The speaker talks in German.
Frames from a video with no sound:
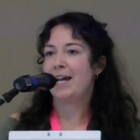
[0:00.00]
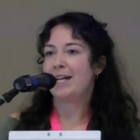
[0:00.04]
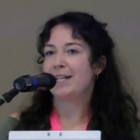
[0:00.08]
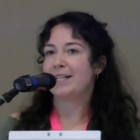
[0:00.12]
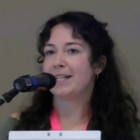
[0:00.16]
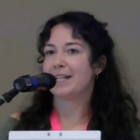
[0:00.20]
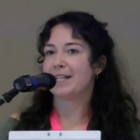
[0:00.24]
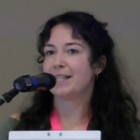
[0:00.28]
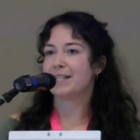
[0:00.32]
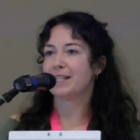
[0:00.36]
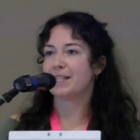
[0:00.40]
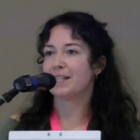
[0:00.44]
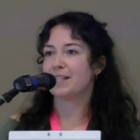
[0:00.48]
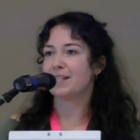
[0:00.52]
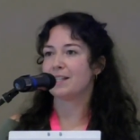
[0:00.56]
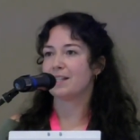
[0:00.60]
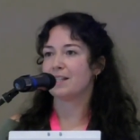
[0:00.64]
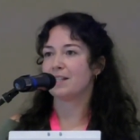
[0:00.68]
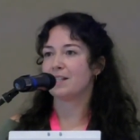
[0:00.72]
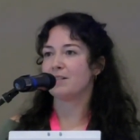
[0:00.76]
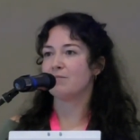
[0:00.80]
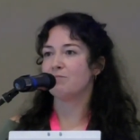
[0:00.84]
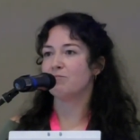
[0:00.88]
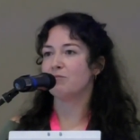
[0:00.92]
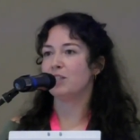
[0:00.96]
dass es
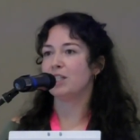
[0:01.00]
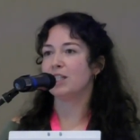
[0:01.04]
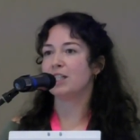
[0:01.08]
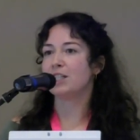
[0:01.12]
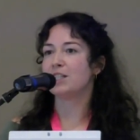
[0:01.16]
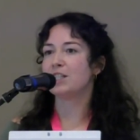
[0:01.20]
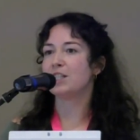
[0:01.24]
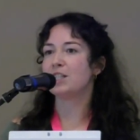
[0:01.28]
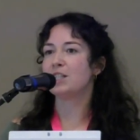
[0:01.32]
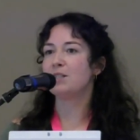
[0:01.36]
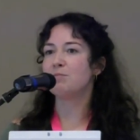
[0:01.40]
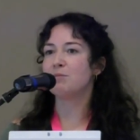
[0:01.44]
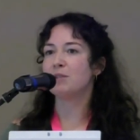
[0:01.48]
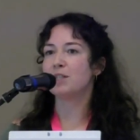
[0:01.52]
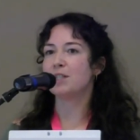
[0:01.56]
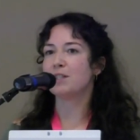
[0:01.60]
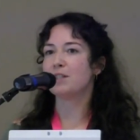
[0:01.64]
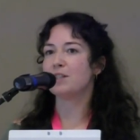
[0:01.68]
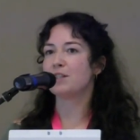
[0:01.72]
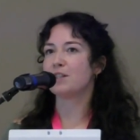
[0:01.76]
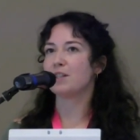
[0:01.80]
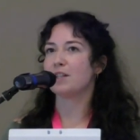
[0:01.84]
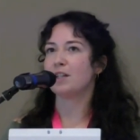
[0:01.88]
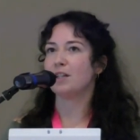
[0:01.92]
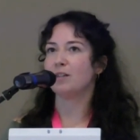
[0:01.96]
ein
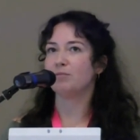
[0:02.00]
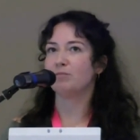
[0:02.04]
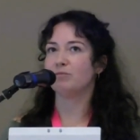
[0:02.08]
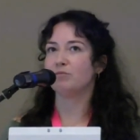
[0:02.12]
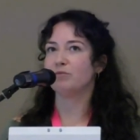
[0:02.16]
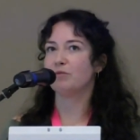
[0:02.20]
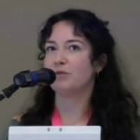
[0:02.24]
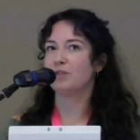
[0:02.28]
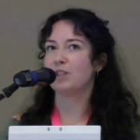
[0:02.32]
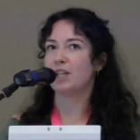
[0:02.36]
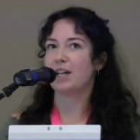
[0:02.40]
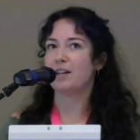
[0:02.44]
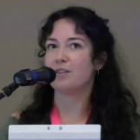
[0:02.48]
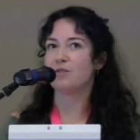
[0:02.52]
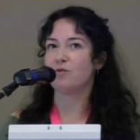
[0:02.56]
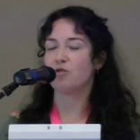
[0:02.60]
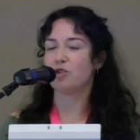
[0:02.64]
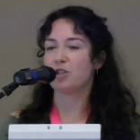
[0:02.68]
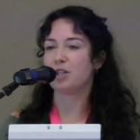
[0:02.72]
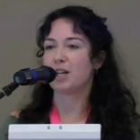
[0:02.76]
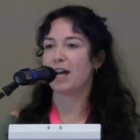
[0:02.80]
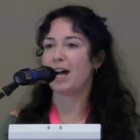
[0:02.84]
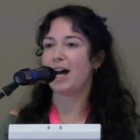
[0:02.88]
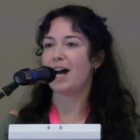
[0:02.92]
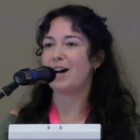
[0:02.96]
legitimes ähm, ja, so
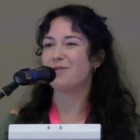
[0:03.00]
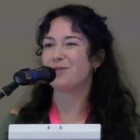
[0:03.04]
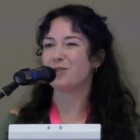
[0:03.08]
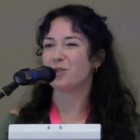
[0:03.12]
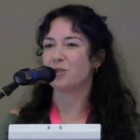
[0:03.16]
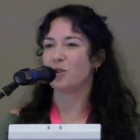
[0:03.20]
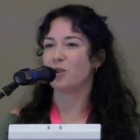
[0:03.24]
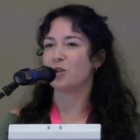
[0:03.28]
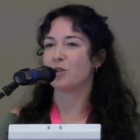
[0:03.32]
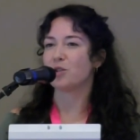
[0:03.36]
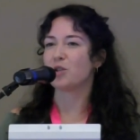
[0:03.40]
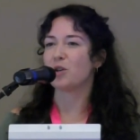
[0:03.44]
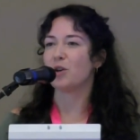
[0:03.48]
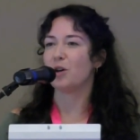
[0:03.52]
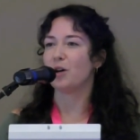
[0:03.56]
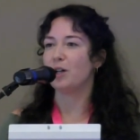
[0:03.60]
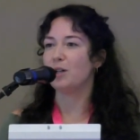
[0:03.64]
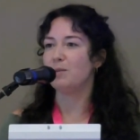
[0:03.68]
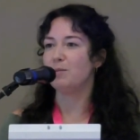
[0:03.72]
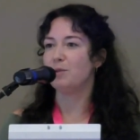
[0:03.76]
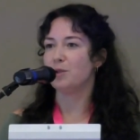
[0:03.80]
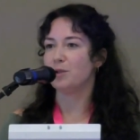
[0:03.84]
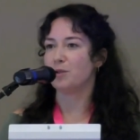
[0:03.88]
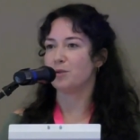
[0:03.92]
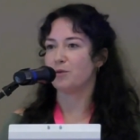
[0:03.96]
Straf- und
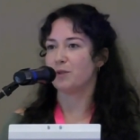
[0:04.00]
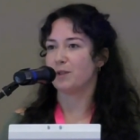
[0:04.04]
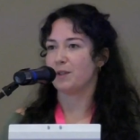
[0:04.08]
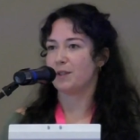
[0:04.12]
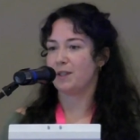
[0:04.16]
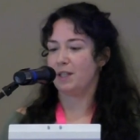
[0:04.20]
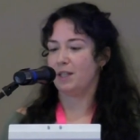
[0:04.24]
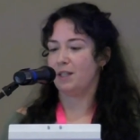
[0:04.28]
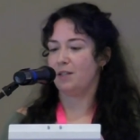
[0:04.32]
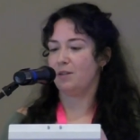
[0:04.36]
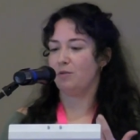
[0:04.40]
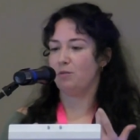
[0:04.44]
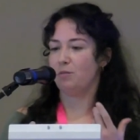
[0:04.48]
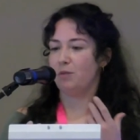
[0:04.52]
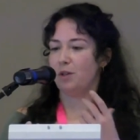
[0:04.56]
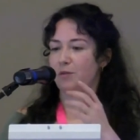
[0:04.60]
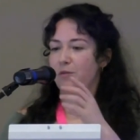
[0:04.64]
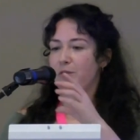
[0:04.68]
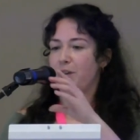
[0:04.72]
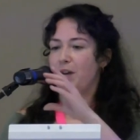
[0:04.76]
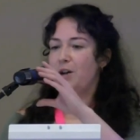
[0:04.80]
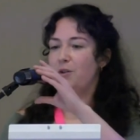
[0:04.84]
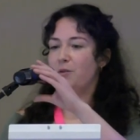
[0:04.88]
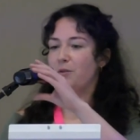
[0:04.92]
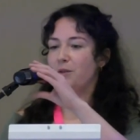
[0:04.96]
Kontrollbedürfnis gegenüber
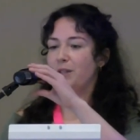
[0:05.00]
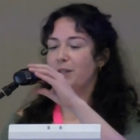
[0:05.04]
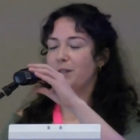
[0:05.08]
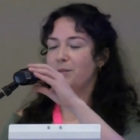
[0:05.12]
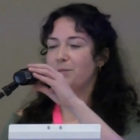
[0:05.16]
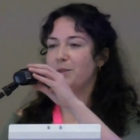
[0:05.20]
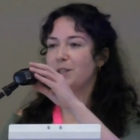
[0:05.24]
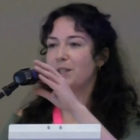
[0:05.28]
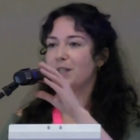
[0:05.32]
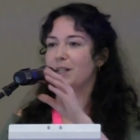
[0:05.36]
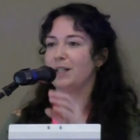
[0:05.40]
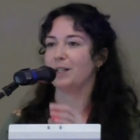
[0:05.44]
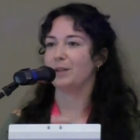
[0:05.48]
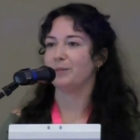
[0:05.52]
Frauen gibt,